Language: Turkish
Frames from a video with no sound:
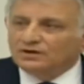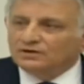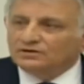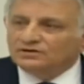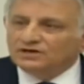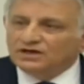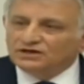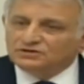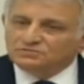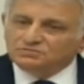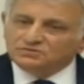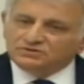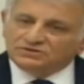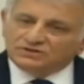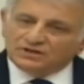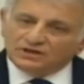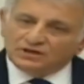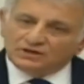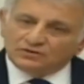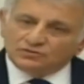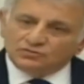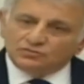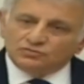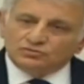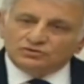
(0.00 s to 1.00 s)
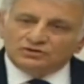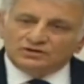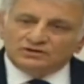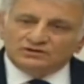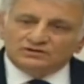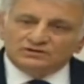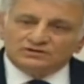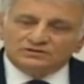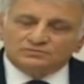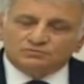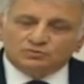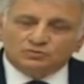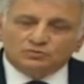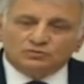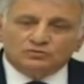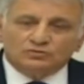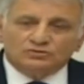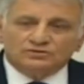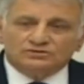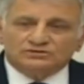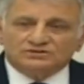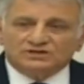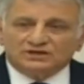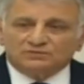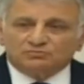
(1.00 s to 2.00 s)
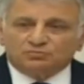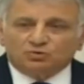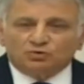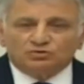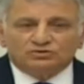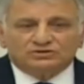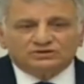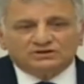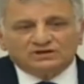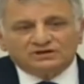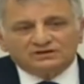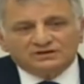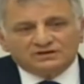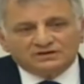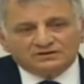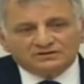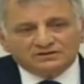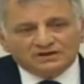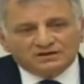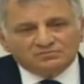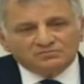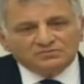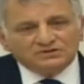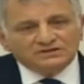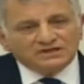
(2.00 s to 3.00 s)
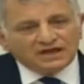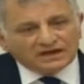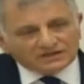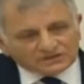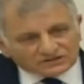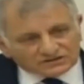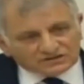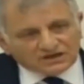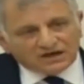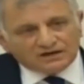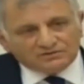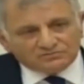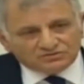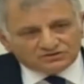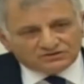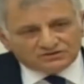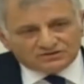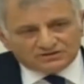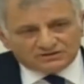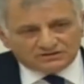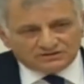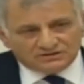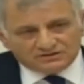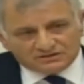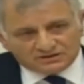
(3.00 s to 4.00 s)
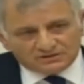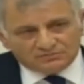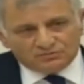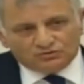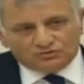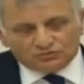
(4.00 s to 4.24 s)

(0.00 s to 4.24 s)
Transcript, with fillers: geçmişte uyguladığınız bu iktisat politikalarından bir ders çıkarmışsınız gibi